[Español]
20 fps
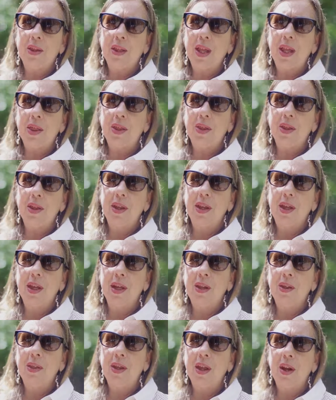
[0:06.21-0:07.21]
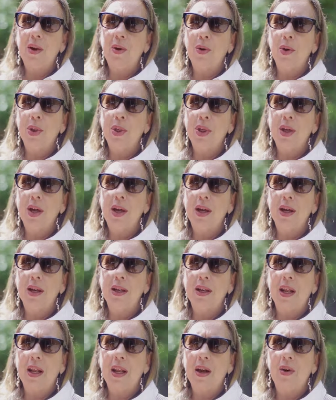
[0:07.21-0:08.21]
nací en Zaragoza,
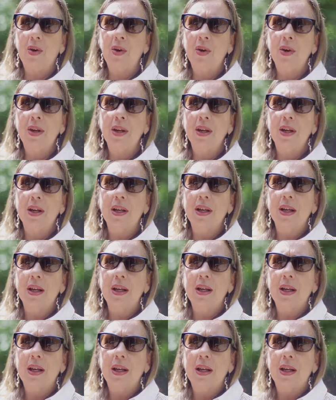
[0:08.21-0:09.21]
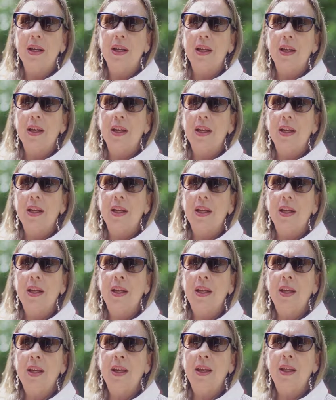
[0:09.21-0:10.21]
en Aragón,
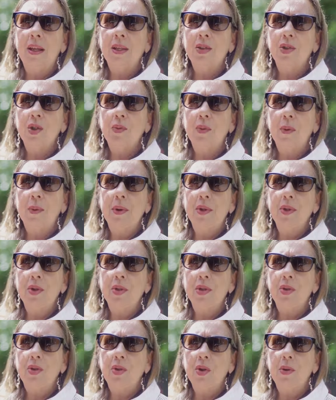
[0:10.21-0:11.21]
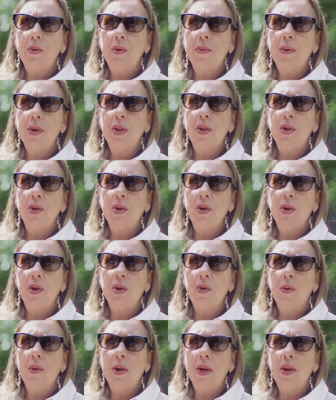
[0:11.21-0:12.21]
y en estos momentos estoy viviendo
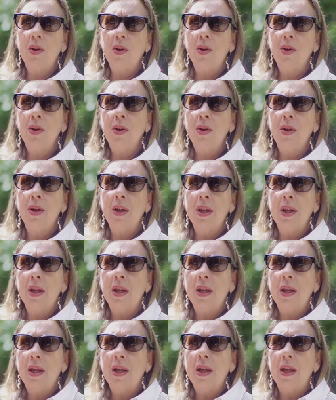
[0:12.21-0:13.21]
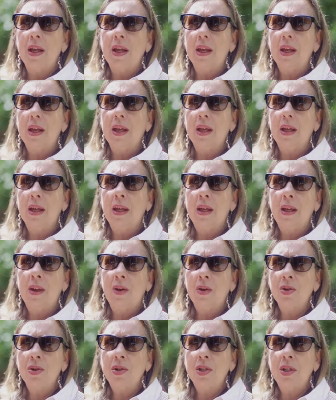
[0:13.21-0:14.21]
en Nueva York y
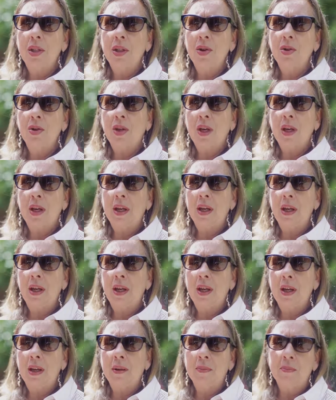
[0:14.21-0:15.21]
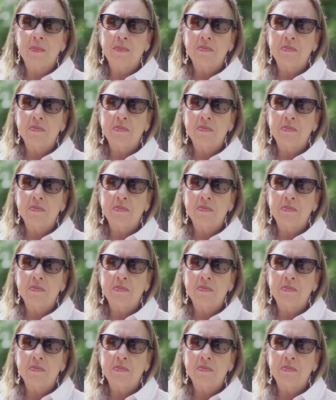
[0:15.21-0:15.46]
considero que